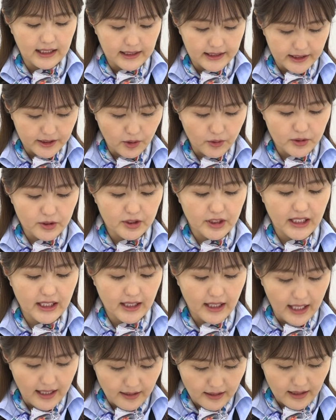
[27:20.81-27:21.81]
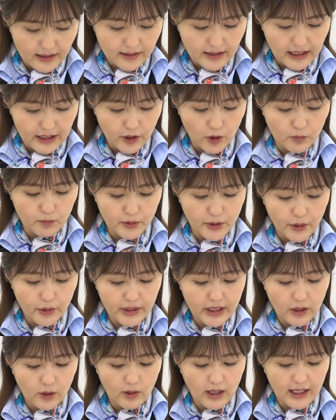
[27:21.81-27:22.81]
試食付き見学会を無料
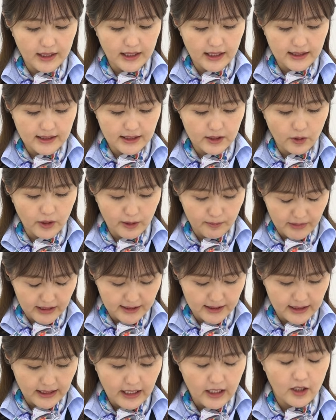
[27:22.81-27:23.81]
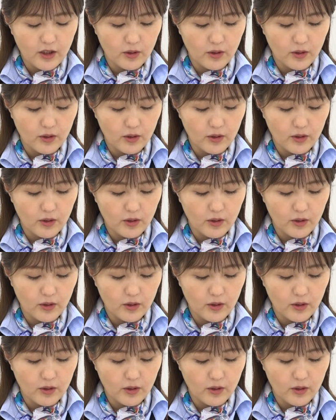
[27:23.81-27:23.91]
でご案内しております